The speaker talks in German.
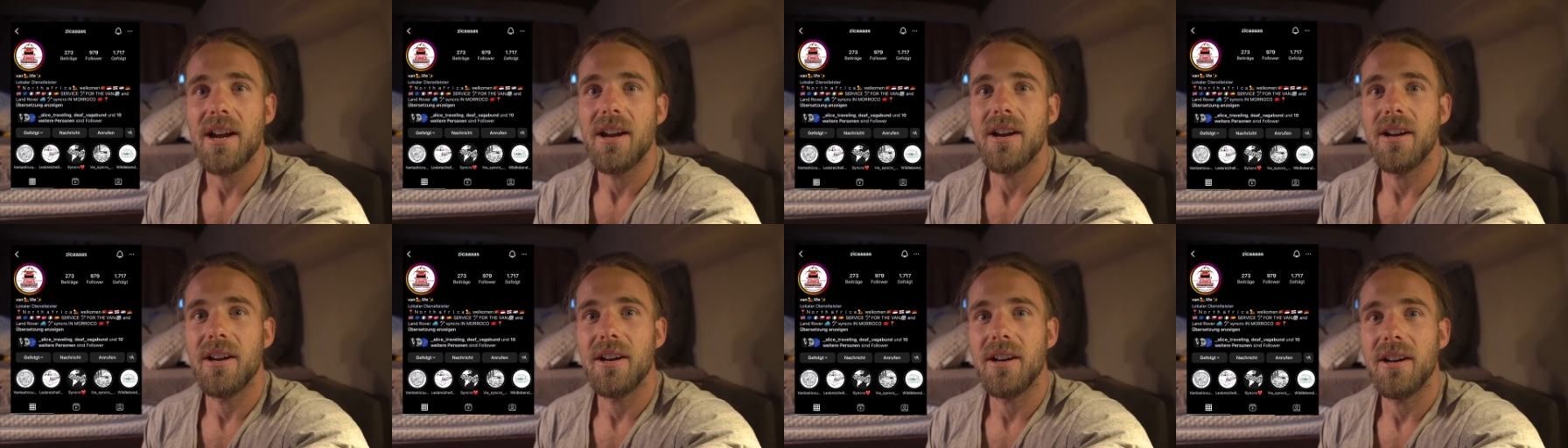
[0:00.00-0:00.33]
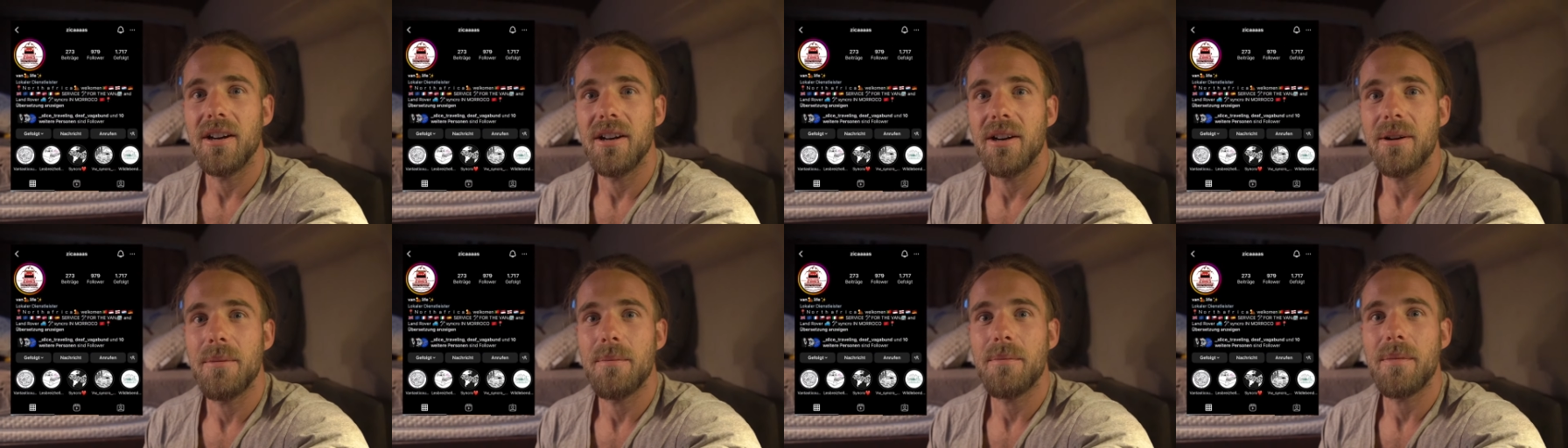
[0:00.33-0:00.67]

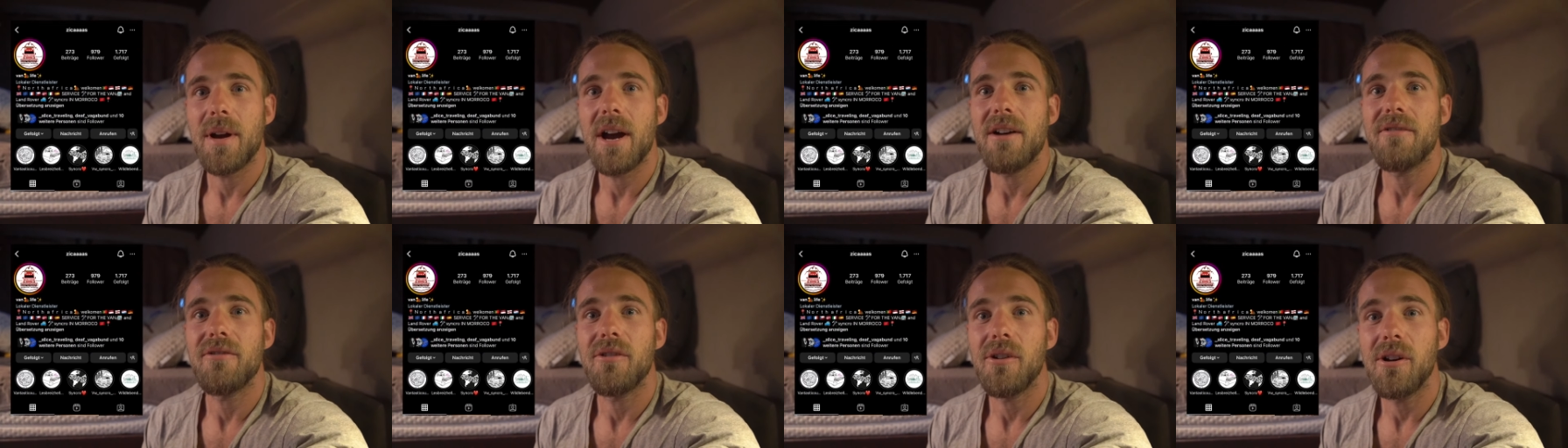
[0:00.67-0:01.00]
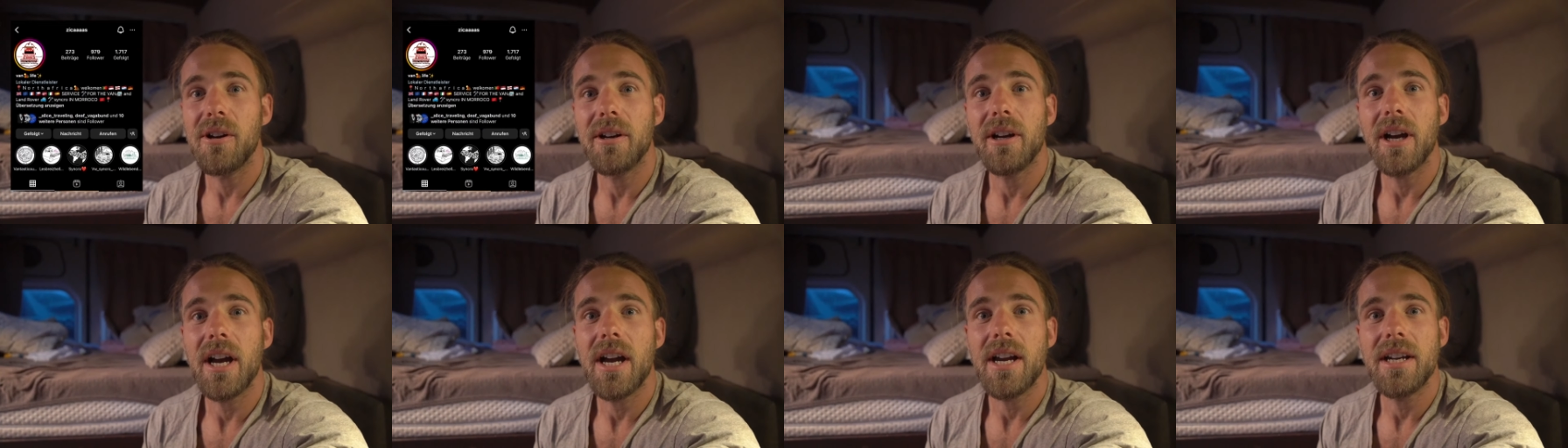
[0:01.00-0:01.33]
ähm,
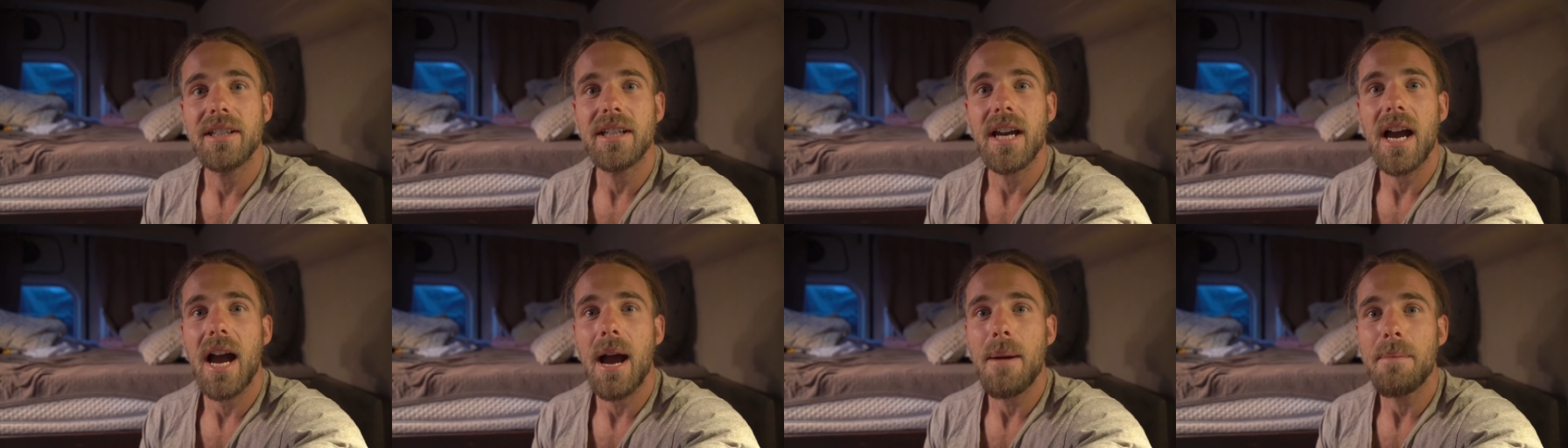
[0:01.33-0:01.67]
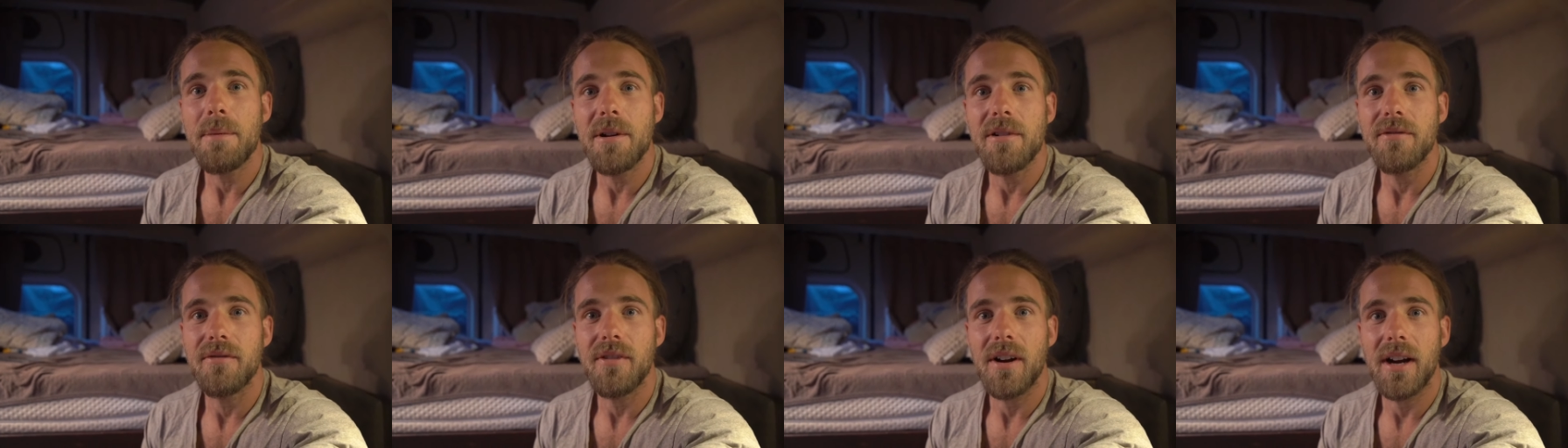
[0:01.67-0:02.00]
erfolgreich
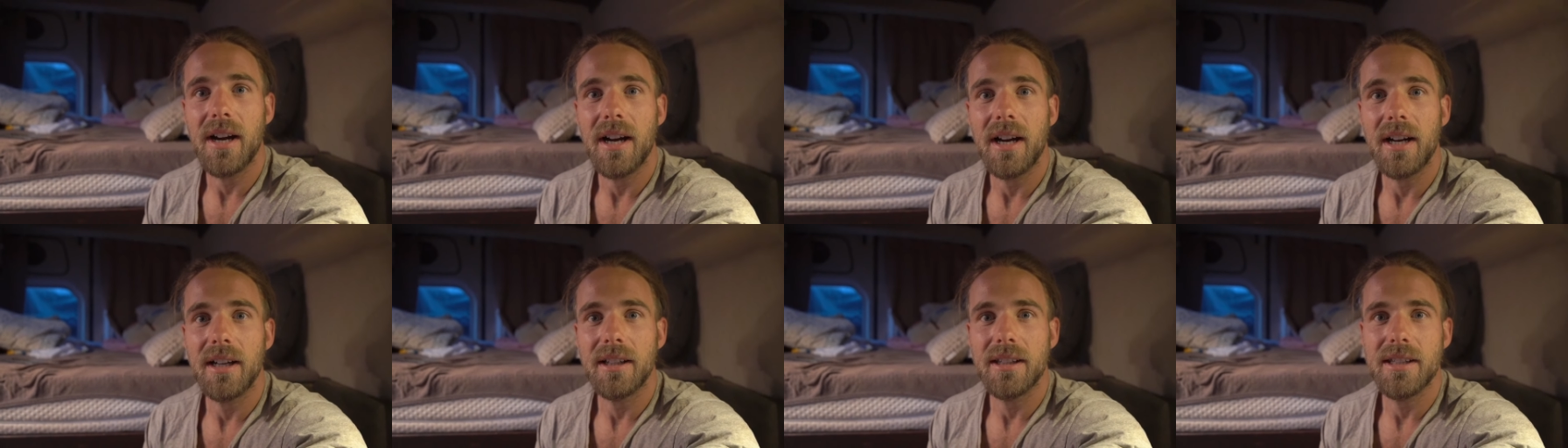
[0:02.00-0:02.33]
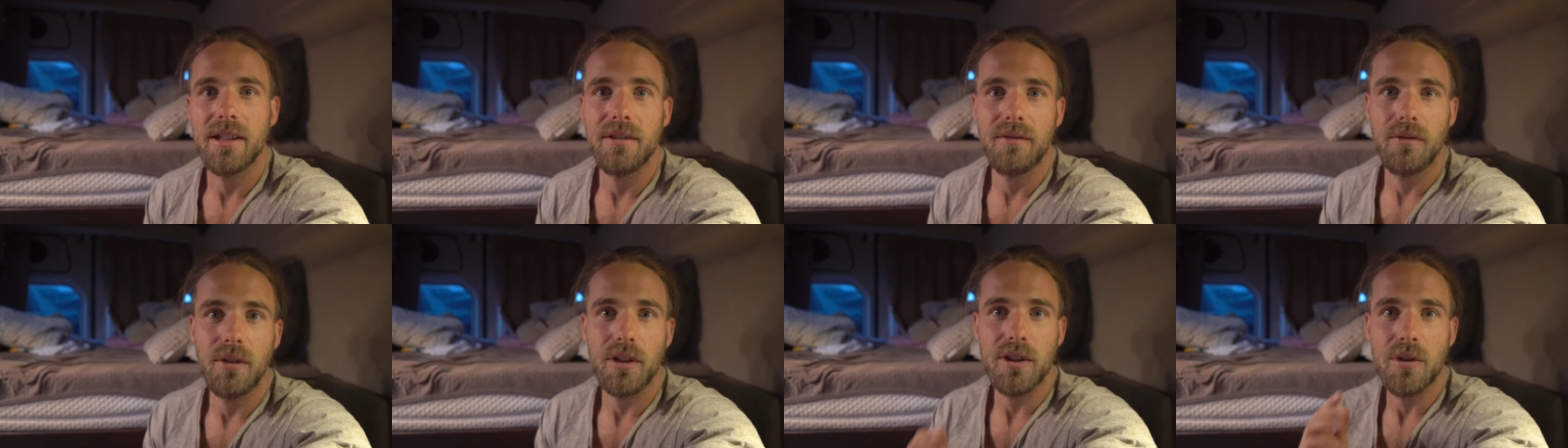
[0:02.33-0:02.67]
abgefangen hat,
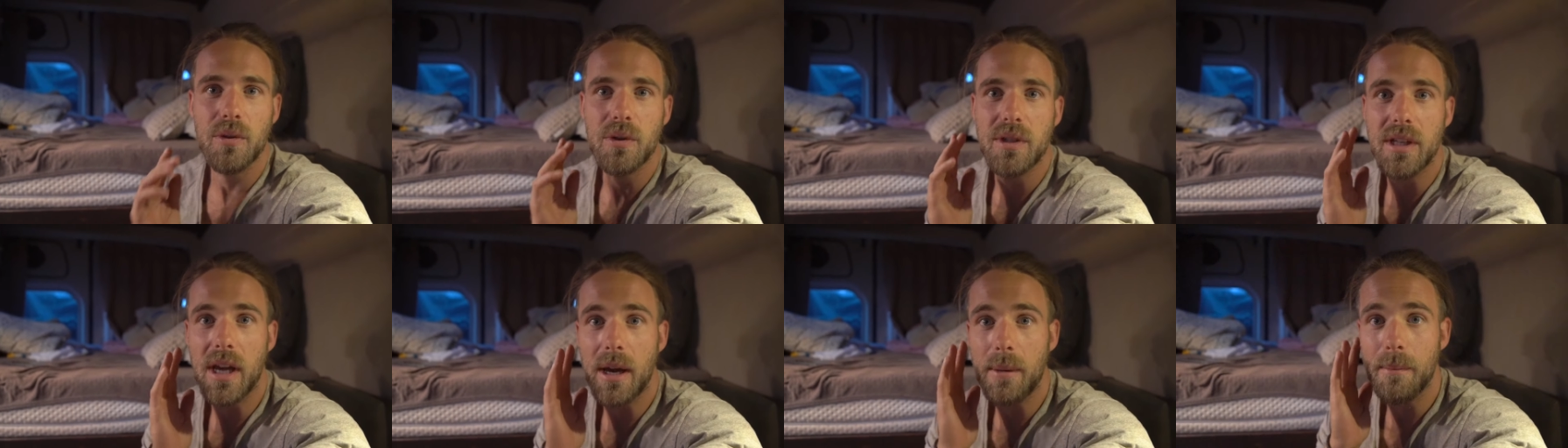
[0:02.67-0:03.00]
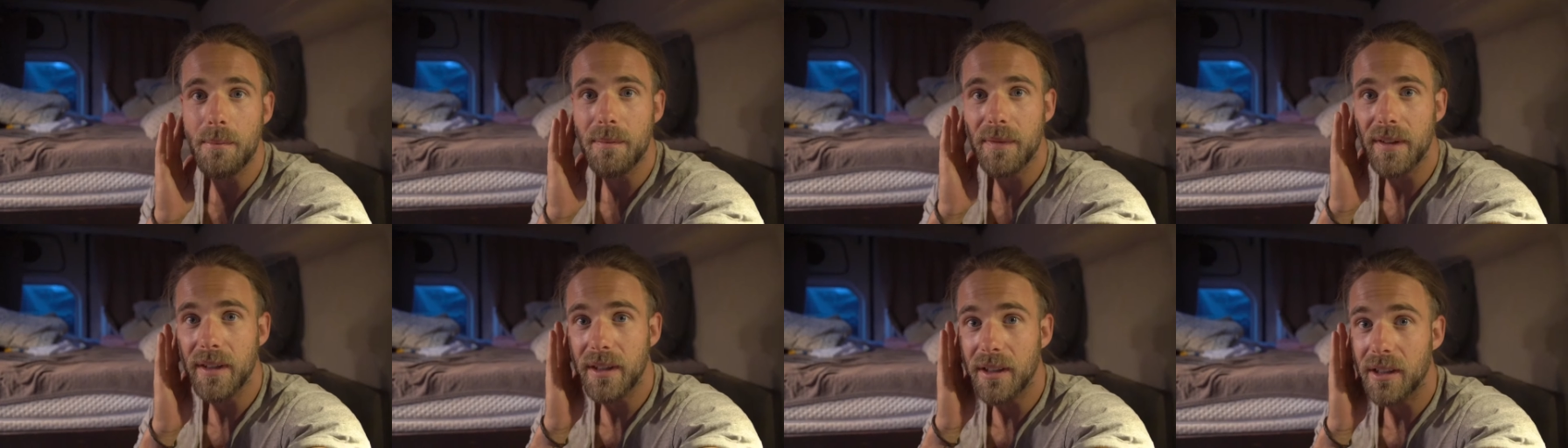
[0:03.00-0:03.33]
sind wir
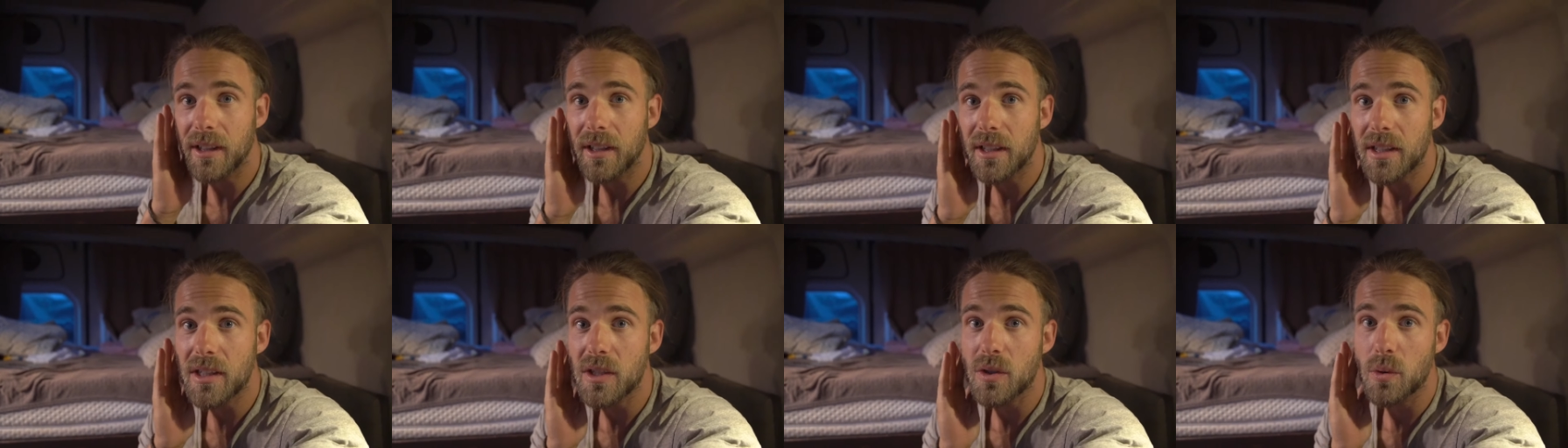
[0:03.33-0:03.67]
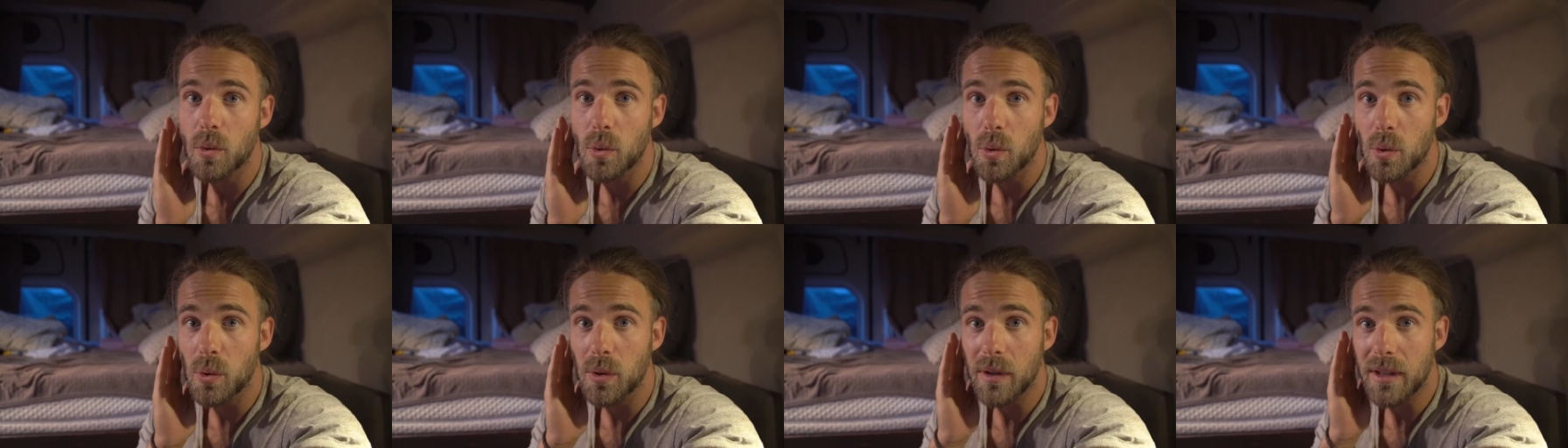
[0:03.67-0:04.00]
zusammen äh,
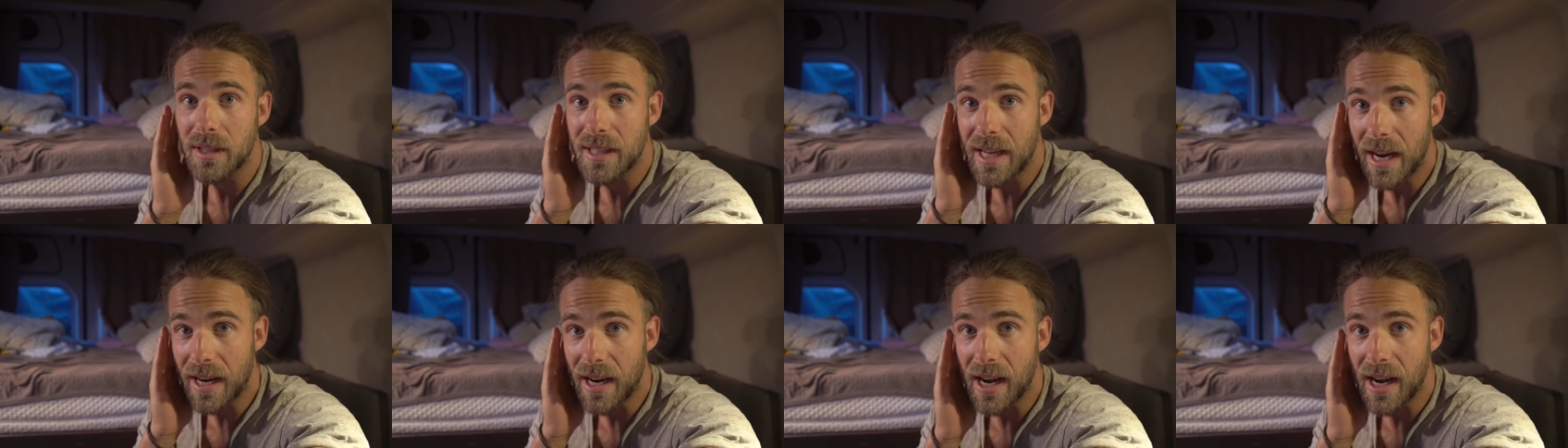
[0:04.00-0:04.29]
zu der